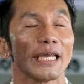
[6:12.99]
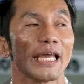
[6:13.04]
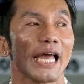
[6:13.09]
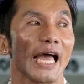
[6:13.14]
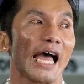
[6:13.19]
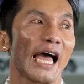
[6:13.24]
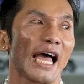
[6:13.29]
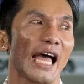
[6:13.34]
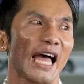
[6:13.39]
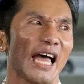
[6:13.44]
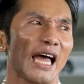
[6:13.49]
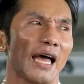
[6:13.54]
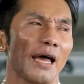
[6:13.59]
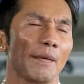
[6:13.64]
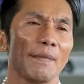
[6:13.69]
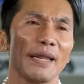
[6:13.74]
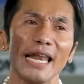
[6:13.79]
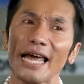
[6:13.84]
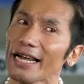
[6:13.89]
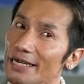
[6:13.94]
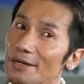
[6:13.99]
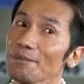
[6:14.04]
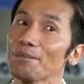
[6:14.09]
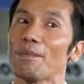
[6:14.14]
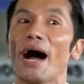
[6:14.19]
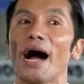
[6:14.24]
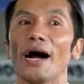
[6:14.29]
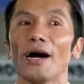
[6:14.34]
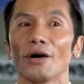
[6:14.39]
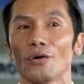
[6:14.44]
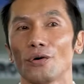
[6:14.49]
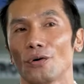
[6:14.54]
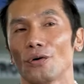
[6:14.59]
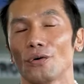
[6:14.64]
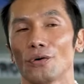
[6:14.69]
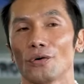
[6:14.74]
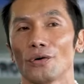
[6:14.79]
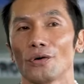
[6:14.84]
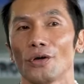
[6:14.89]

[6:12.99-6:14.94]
uh, malaking bangko.